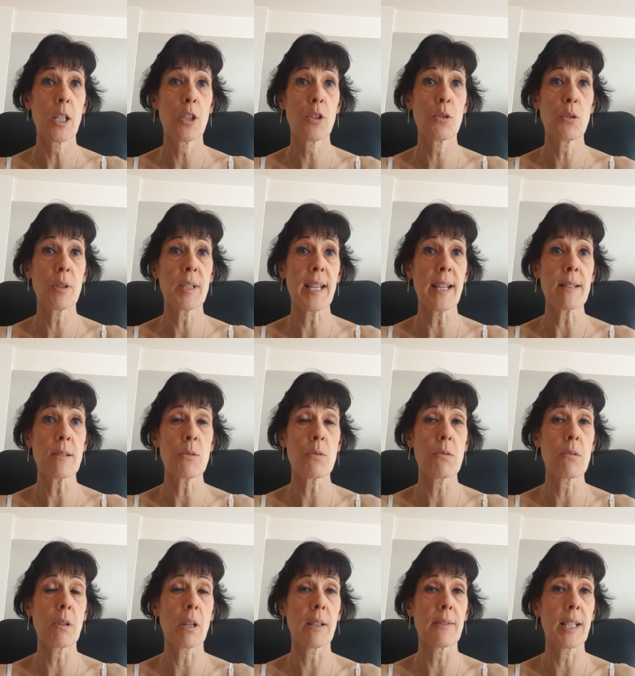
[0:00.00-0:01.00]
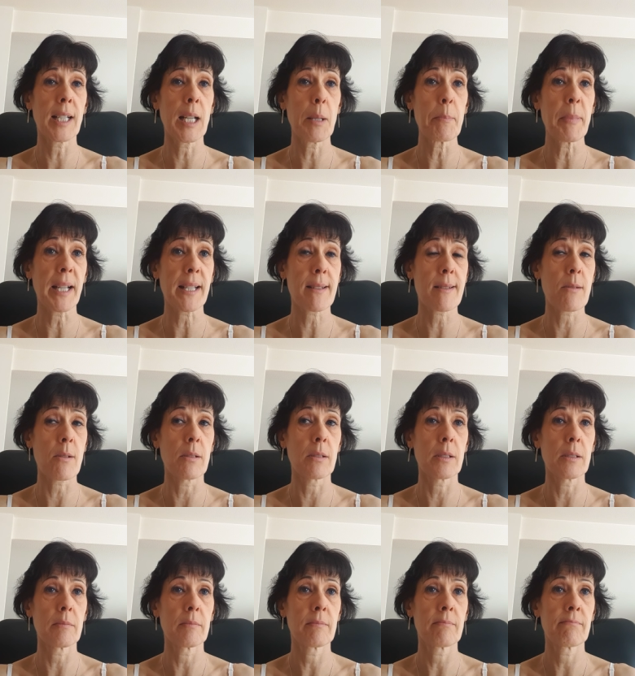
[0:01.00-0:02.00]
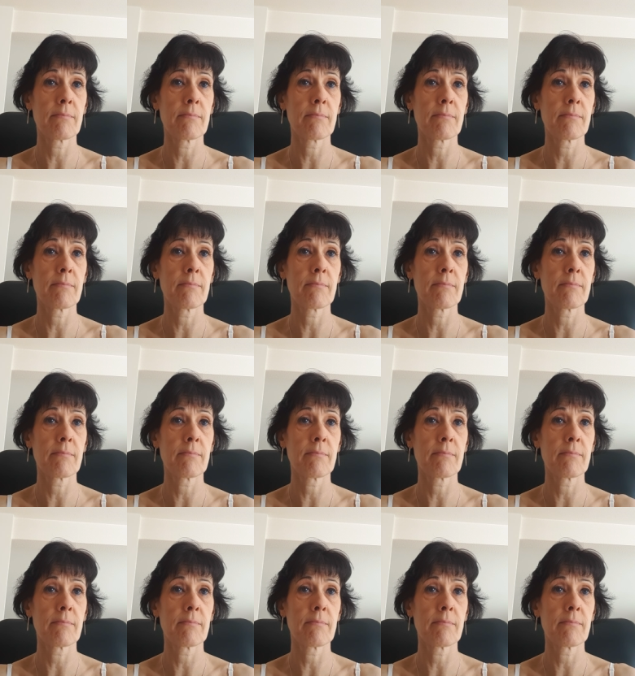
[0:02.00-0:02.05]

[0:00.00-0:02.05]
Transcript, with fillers: De cassure avec les personnes